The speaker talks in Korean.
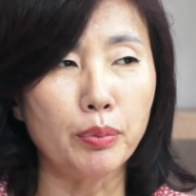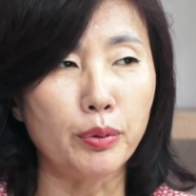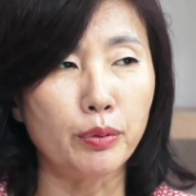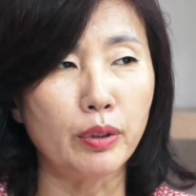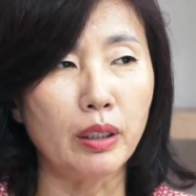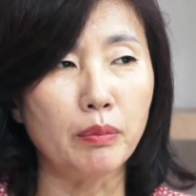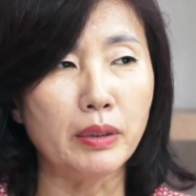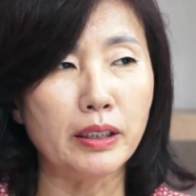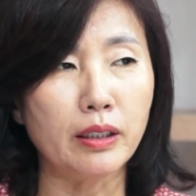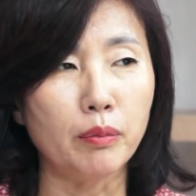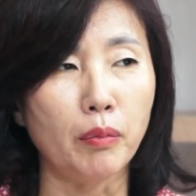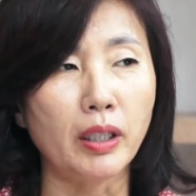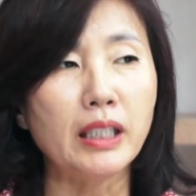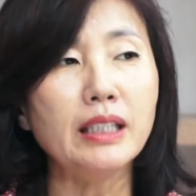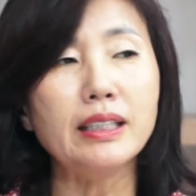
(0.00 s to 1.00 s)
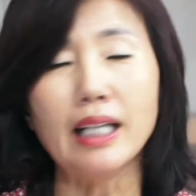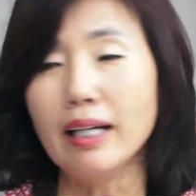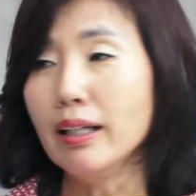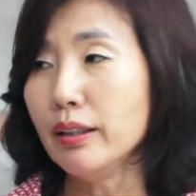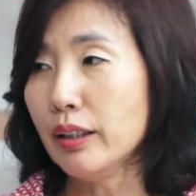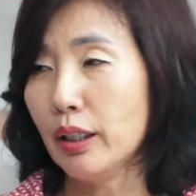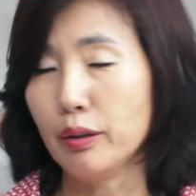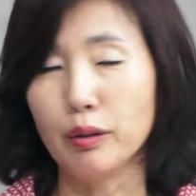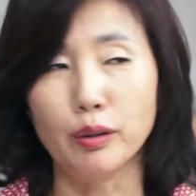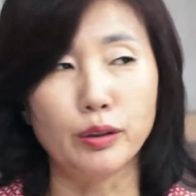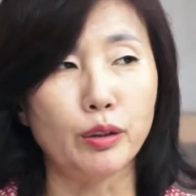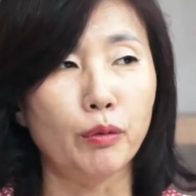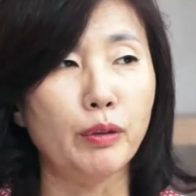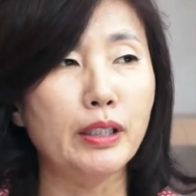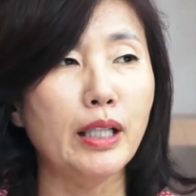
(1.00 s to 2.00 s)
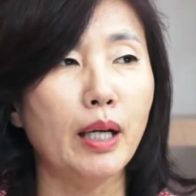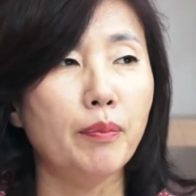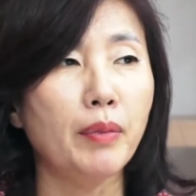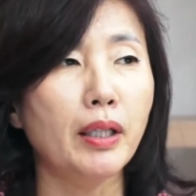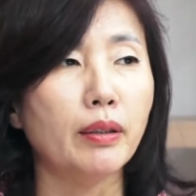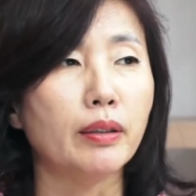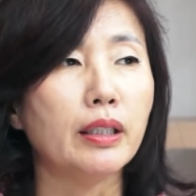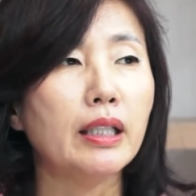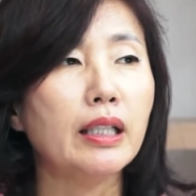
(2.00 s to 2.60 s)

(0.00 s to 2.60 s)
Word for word: 프로그램에서는 먹히지 않았다는 거죠. 왜냐하면